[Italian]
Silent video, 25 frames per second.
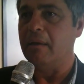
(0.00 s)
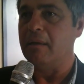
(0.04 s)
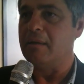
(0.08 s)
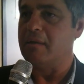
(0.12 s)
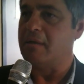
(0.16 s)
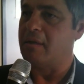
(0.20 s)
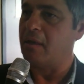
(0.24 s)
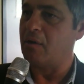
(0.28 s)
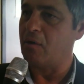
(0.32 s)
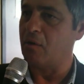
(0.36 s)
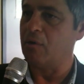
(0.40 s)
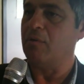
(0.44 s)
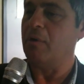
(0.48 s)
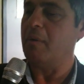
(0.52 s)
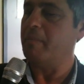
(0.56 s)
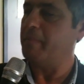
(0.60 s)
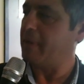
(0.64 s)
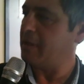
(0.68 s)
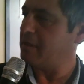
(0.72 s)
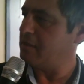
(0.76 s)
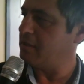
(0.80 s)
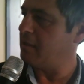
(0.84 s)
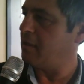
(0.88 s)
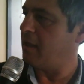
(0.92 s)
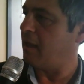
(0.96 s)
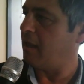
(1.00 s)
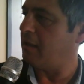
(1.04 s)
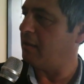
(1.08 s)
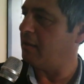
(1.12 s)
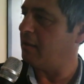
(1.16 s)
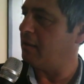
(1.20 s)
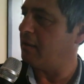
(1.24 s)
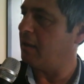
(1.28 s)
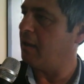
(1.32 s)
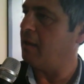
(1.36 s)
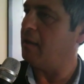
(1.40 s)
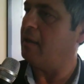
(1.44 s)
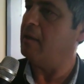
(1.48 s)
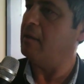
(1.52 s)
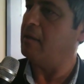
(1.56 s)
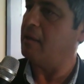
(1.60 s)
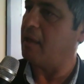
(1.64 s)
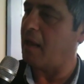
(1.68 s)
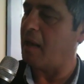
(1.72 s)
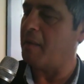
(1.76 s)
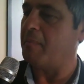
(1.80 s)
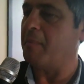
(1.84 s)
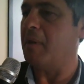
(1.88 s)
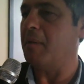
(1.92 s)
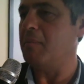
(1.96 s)
Secondo il Presidente i
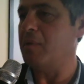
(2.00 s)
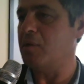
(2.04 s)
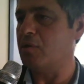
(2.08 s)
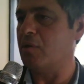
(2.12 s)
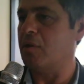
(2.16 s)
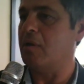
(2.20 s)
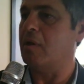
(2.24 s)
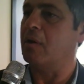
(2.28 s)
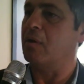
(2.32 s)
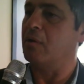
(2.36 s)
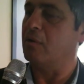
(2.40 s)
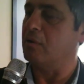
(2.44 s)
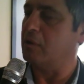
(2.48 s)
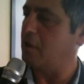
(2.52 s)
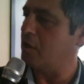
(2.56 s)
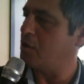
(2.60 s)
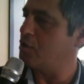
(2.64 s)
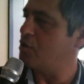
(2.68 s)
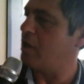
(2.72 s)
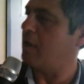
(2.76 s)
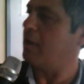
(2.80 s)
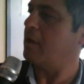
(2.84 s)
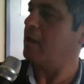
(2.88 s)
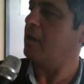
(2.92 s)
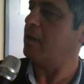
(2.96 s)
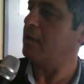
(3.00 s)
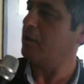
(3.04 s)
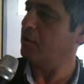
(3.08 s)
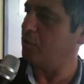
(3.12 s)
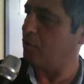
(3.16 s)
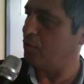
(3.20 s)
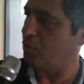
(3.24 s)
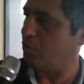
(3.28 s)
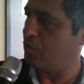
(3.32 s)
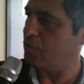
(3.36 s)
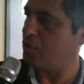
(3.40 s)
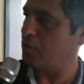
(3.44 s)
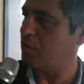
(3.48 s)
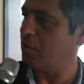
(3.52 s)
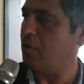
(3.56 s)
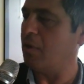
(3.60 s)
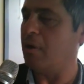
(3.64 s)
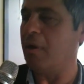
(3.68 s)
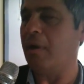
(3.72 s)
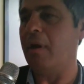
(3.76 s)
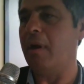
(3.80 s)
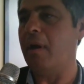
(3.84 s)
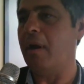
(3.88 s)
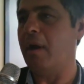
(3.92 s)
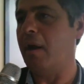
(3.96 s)
termini bisogna conteggiarli a ritroso
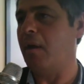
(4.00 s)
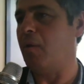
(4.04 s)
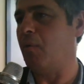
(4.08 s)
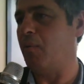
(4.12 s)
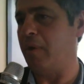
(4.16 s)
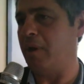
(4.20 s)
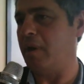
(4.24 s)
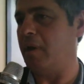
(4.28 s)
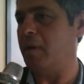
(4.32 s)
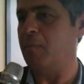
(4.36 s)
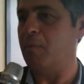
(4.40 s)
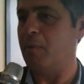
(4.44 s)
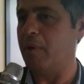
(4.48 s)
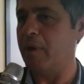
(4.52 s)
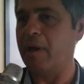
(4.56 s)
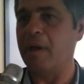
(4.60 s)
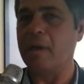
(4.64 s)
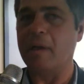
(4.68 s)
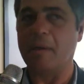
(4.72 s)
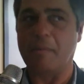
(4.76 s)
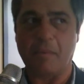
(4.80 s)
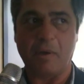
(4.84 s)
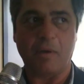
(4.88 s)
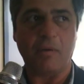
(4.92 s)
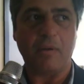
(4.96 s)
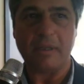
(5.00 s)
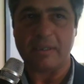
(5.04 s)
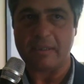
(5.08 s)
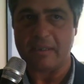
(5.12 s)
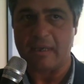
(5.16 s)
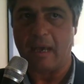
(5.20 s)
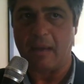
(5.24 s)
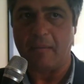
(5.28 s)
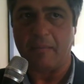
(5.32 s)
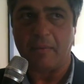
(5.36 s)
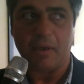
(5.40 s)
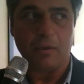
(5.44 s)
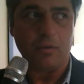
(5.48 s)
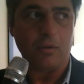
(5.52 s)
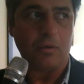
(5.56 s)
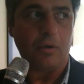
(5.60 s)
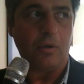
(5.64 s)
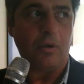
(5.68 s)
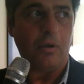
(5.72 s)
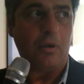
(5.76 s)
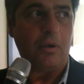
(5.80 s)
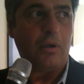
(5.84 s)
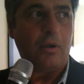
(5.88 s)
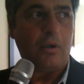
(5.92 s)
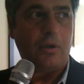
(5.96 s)
e quindi, poiché nemmeno il sabato
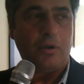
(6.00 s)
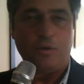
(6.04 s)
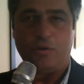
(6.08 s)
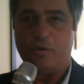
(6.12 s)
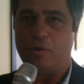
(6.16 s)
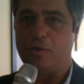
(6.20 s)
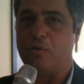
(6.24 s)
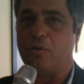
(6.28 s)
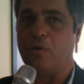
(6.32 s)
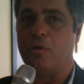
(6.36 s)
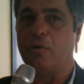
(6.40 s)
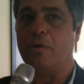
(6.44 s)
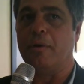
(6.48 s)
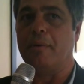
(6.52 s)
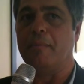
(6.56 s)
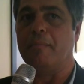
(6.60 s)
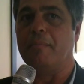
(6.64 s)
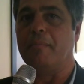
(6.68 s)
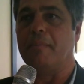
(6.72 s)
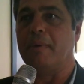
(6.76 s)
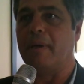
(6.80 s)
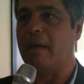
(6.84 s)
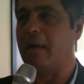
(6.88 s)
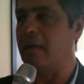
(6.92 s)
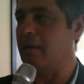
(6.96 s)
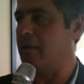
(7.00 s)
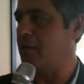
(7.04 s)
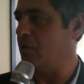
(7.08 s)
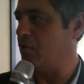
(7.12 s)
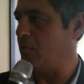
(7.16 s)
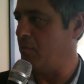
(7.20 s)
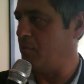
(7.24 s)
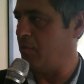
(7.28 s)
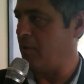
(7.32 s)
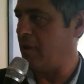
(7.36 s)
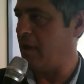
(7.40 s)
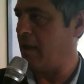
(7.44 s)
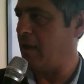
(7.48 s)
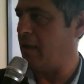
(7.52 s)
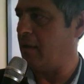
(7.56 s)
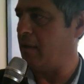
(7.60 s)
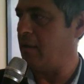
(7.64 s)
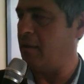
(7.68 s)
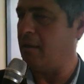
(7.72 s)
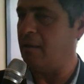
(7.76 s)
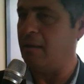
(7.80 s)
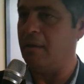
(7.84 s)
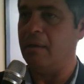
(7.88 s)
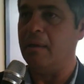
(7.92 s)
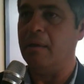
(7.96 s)
ci sono impiegati
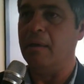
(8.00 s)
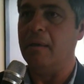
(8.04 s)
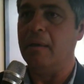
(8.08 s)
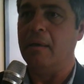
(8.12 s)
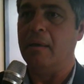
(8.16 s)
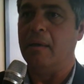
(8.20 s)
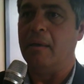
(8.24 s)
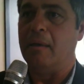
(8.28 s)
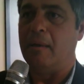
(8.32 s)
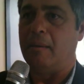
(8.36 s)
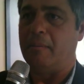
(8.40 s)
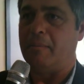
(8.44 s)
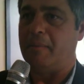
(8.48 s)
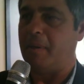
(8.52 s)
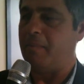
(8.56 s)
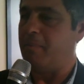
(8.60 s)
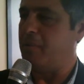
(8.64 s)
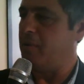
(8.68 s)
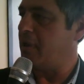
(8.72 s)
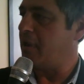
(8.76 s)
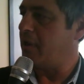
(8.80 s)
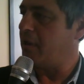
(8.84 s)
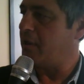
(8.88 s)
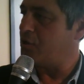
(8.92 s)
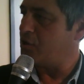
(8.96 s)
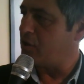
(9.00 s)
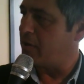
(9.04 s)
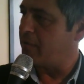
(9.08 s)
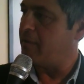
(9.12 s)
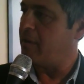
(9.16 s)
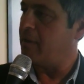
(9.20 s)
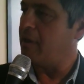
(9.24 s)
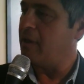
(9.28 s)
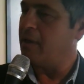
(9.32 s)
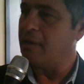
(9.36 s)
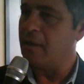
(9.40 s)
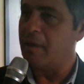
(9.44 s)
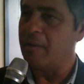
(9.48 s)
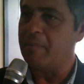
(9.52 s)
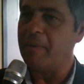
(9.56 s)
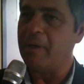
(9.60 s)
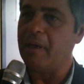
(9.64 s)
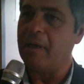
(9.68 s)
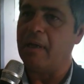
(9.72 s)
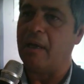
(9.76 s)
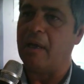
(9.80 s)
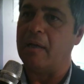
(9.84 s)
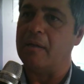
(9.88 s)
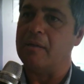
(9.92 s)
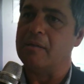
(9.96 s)
comunali eh, per poter ricevere
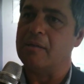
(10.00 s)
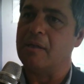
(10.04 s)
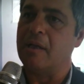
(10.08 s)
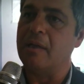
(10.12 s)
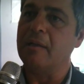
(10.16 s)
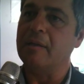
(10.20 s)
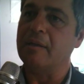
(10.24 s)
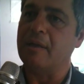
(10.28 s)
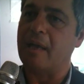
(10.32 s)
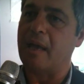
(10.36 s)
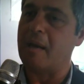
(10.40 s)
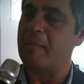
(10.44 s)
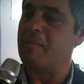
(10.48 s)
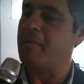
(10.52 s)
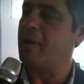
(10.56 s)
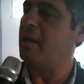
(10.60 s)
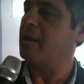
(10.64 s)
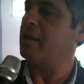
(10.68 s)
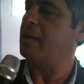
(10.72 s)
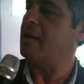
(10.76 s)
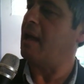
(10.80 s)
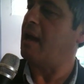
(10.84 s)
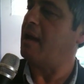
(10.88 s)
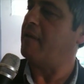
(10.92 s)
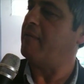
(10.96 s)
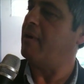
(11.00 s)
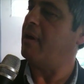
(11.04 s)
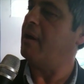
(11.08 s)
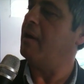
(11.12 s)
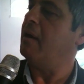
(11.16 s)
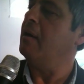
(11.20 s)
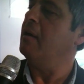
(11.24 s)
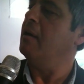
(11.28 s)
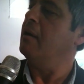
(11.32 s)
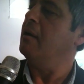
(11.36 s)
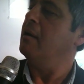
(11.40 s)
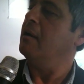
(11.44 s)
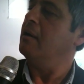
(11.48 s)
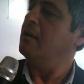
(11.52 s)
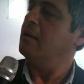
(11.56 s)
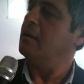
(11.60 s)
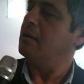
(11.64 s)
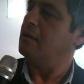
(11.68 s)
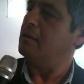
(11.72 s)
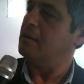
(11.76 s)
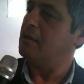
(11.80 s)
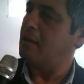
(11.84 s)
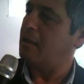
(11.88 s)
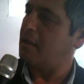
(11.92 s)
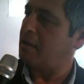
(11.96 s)
l'interpellanza, il termine andava
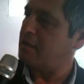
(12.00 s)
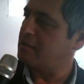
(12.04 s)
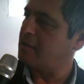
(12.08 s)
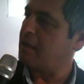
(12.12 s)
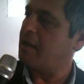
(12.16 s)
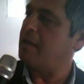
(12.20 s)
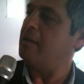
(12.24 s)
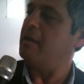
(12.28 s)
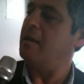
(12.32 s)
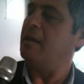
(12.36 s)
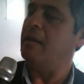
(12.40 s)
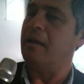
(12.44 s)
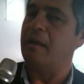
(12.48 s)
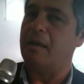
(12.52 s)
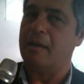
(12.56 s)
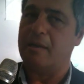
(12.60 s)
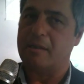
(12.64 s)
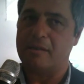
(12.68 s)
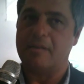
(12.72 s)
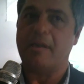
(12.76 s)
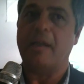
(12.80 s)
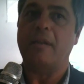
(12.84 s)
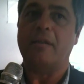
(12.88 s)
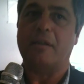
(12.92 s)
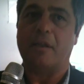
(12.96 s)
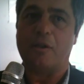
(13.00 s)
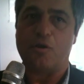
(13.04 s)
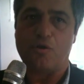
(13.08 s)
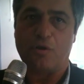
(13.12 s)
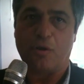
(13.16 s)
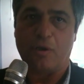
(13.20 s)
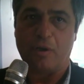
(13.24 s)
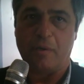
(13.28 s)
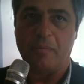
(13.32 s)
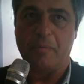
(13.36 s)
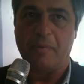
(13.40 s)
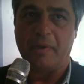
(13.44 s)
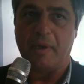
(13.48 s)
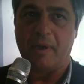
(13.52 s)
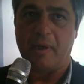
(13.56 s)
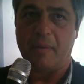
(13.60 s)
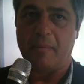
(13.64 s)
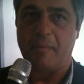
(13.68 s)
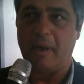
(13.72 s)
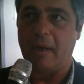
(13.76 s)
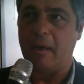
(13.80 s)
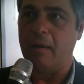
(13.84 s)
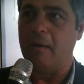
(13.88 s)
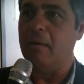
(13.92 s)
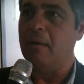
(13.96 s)
eh, a scadere sette giorni
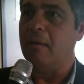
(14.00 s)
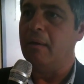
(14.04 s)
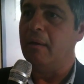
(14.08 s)
prima.